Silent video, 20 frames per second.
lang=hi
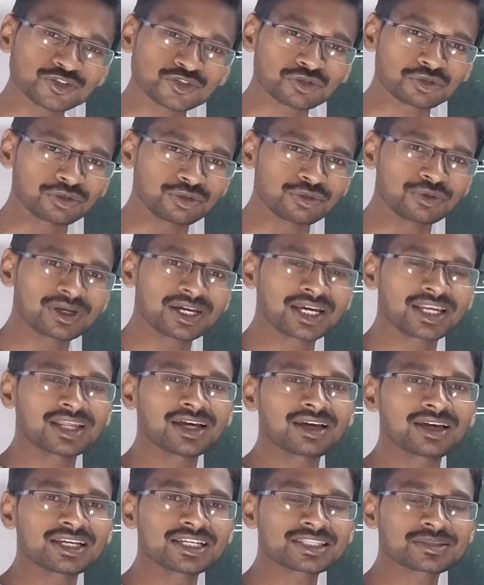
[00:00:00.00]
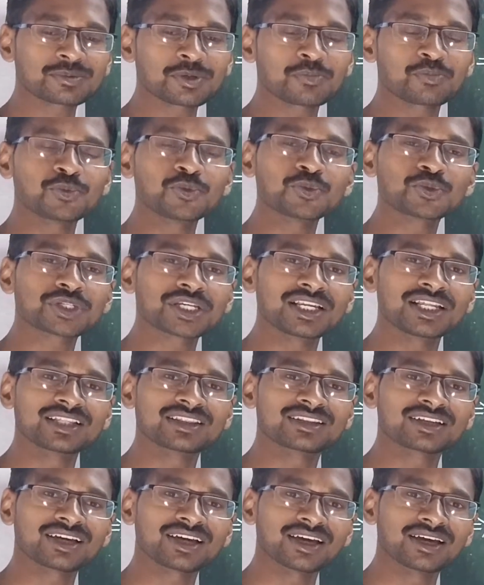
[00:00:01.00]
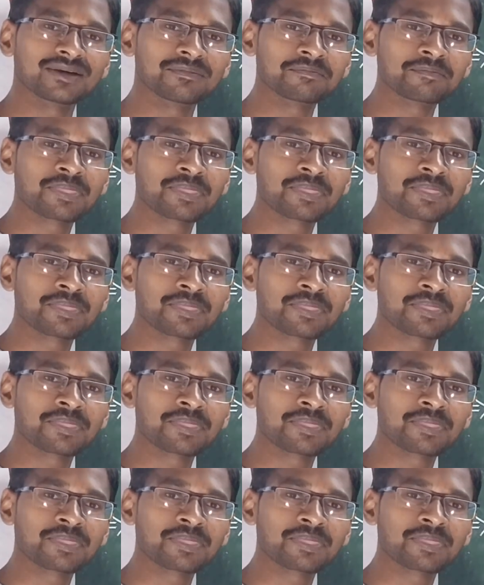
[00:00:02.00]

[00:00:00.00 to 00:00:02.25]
जो लोग हैं ना इसमें पूछ लेते हैं